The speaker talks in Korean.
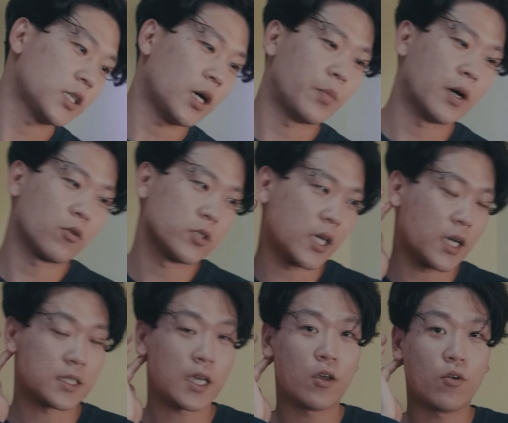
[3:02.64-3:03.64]
자, 바로 제가
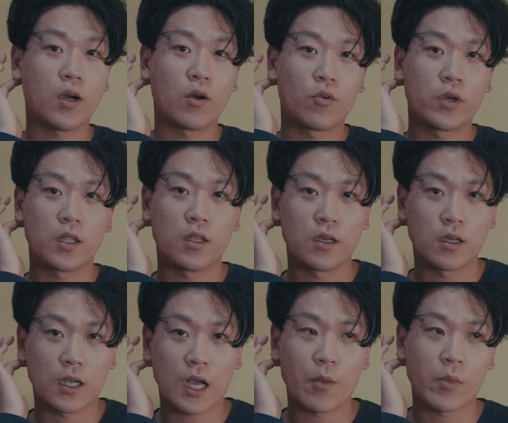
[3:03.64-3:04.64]
사용하고
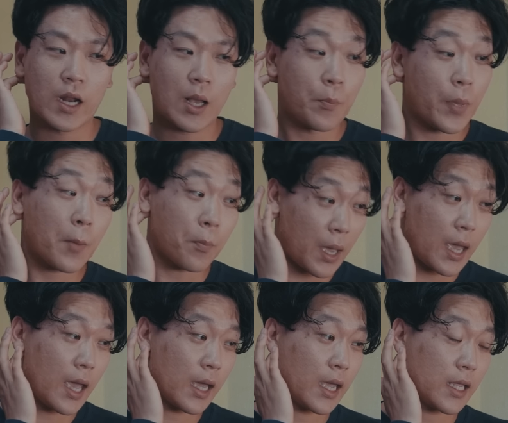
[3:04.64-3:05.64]
있는 카메라
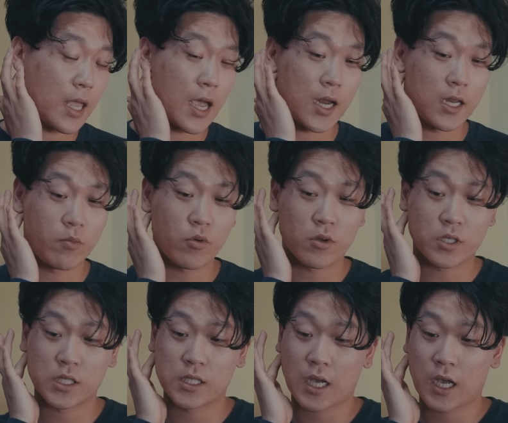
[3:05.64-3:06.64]
백팩에 대한 리뷰를
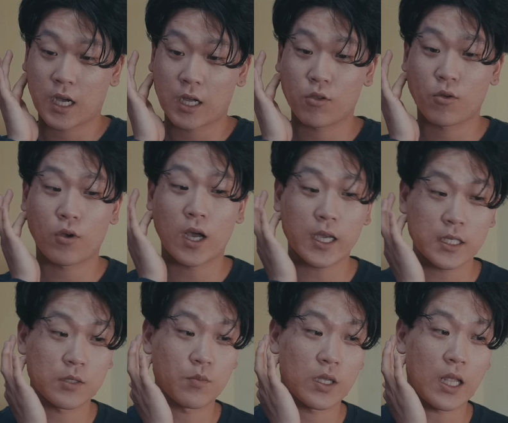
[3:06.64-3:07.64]
시작하도록
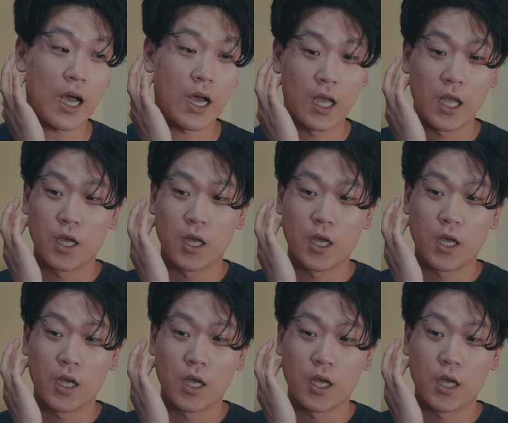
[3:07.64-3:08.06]
하겠습니다.